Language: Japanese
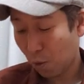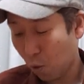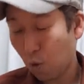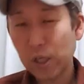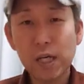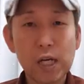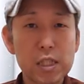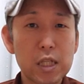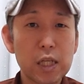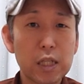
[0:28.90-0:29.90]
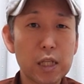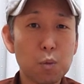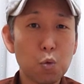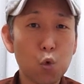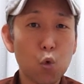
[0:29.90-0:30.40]
を聞かせていただい
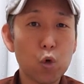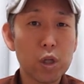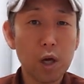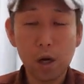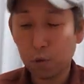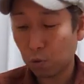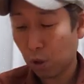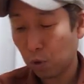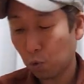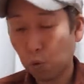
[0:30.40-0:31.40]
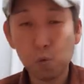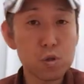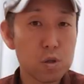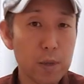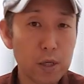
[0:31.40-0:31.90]
てもう残りだからあと3曲でお
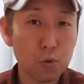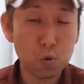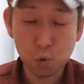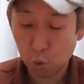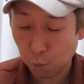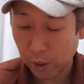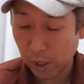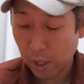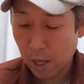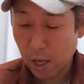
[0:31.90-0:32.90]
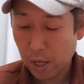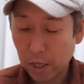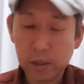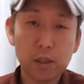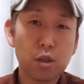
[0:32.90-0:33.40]
しまいというところまで
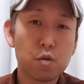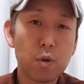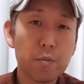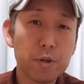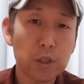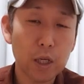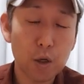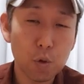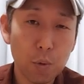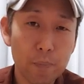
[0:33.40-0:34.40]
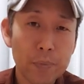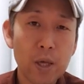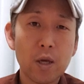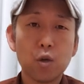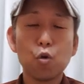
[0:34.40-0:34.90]
やってきてしまいましたけれども
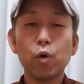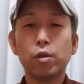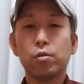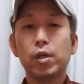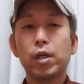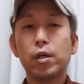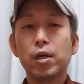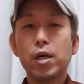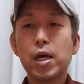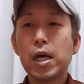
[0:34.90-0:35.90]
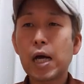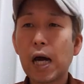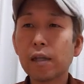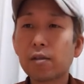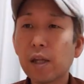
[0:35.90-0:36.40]
今日はですね
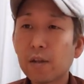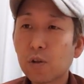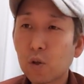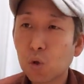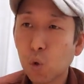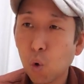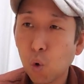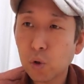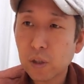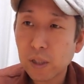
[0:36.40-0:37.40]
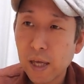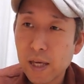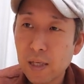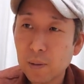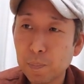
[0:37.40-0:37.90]
カセット
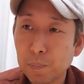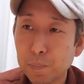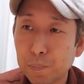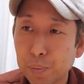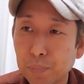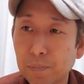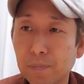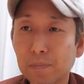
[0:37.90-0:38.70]
テープ